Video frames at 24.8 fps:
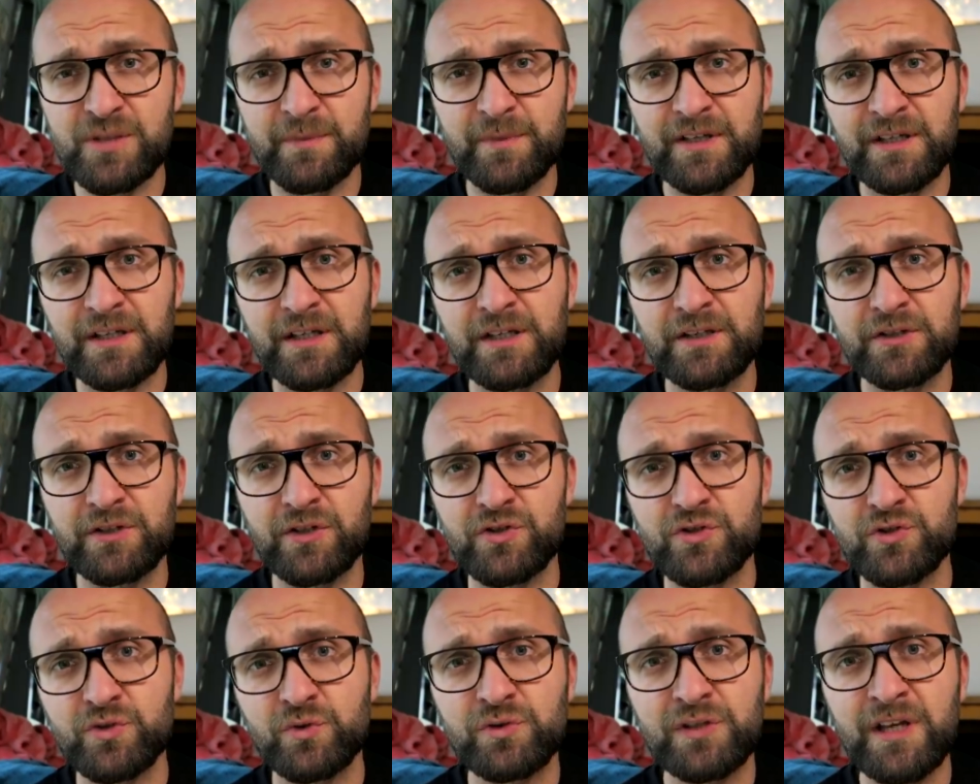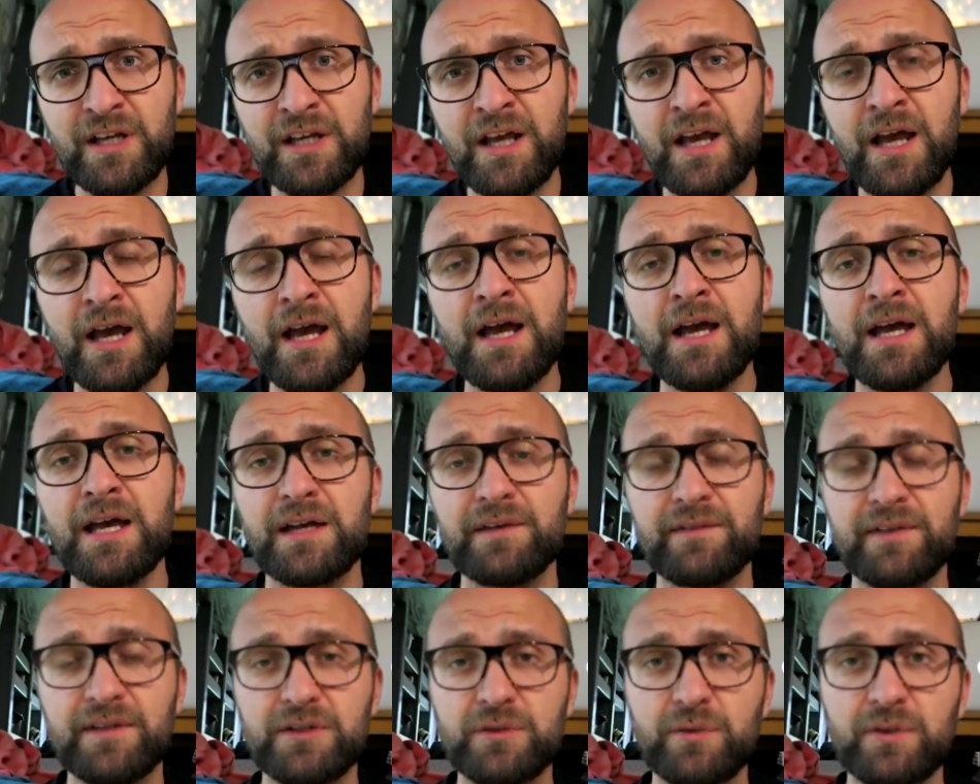sobie kliknąć tutaj,
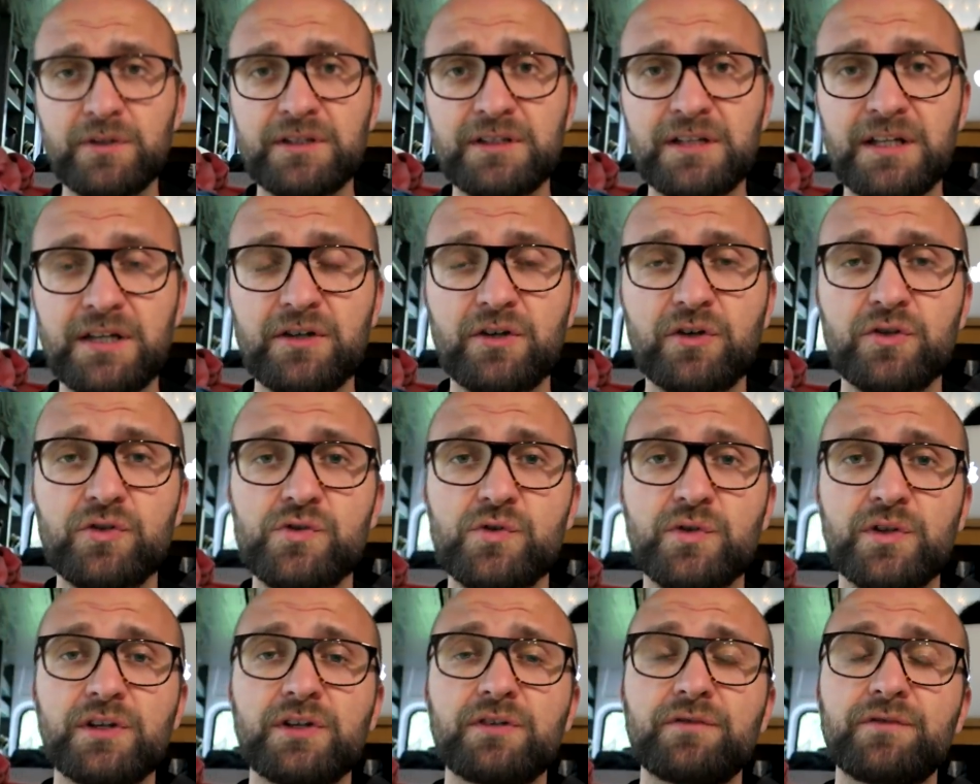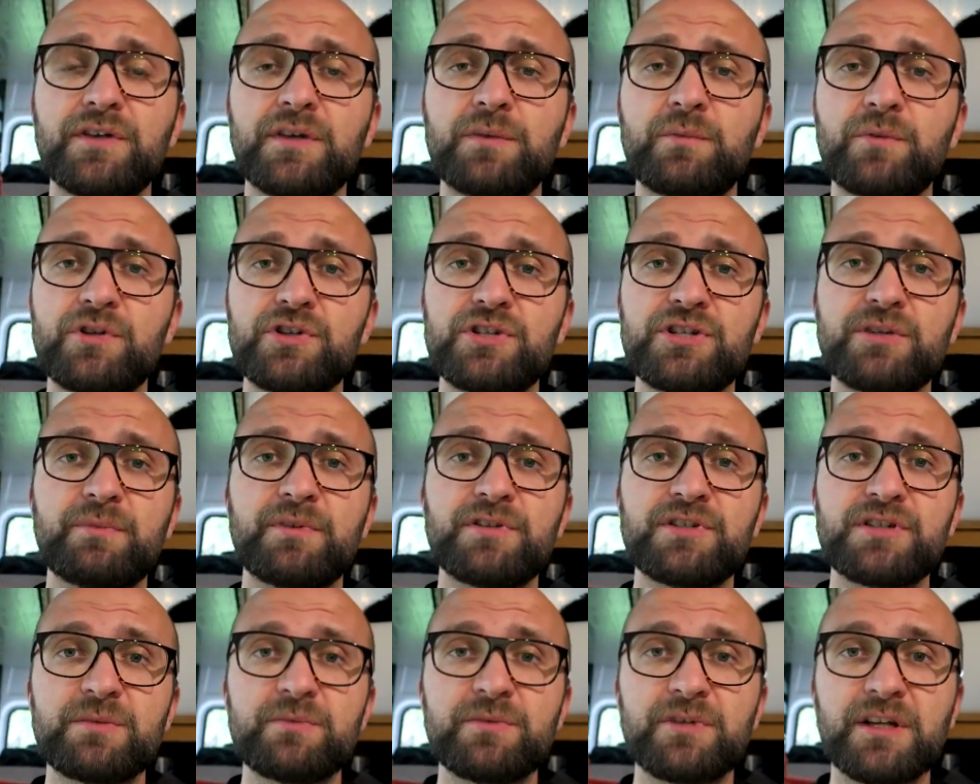ewentualnie na końcu tego filmu jeszcze
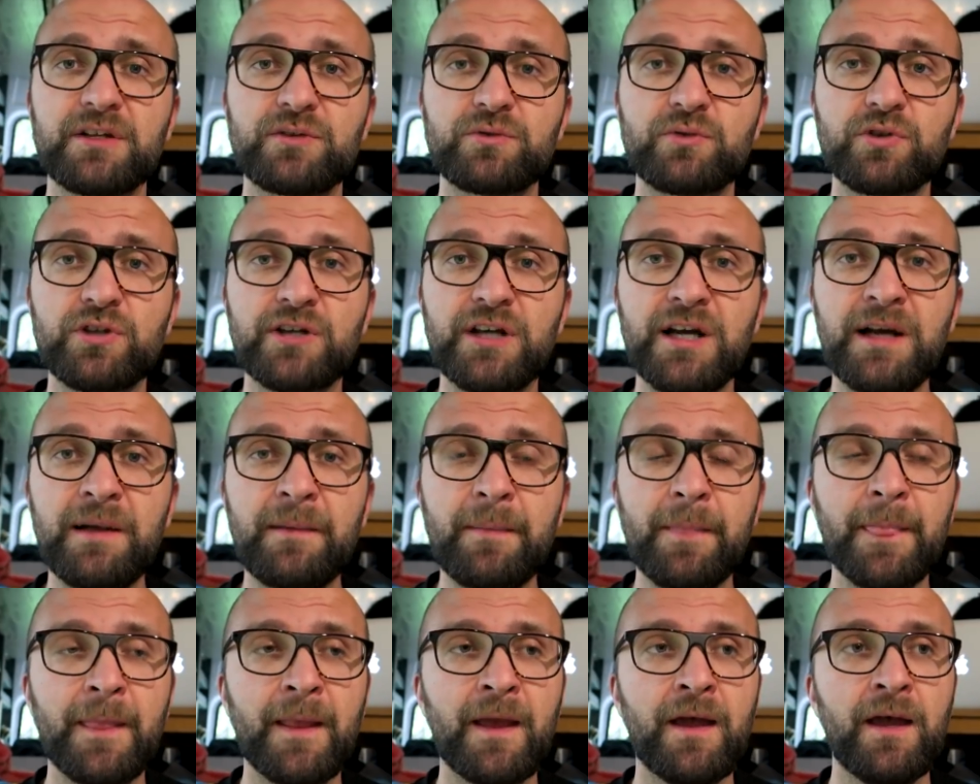będzie miniaturka.